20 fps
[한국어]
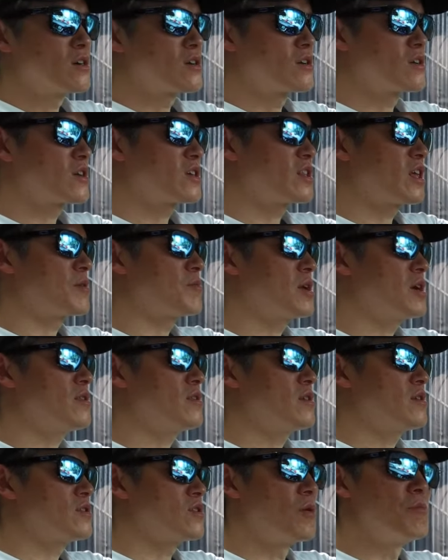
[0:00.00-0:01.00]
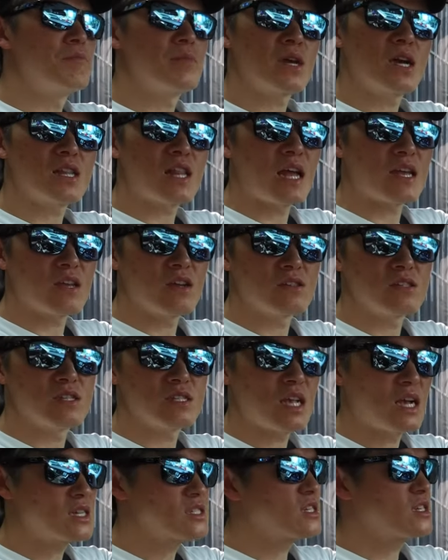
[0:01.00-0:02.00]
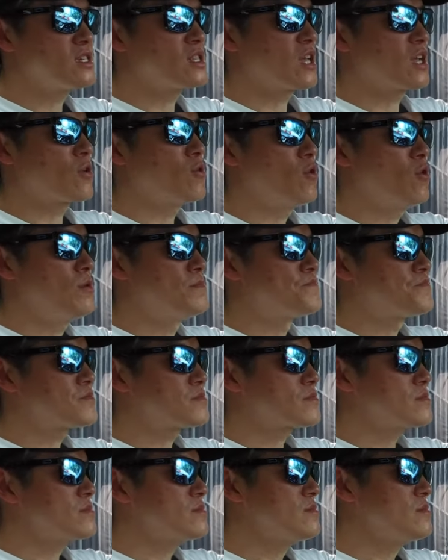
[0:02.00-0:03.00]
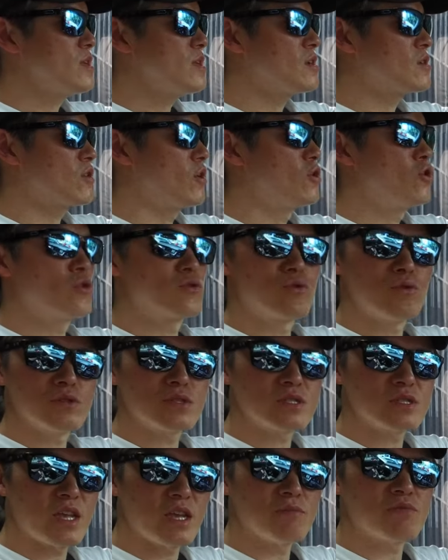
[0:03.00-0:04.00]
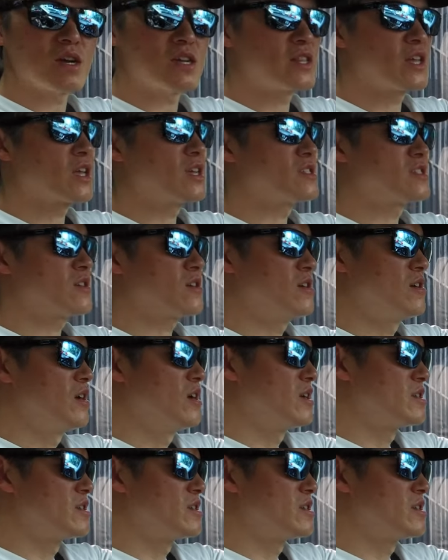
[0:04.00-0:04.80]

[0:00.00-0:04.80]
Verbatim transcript: 그렇게 되면 연비가 당연히 상승이 되고 연료도 세이브가 되겠죠.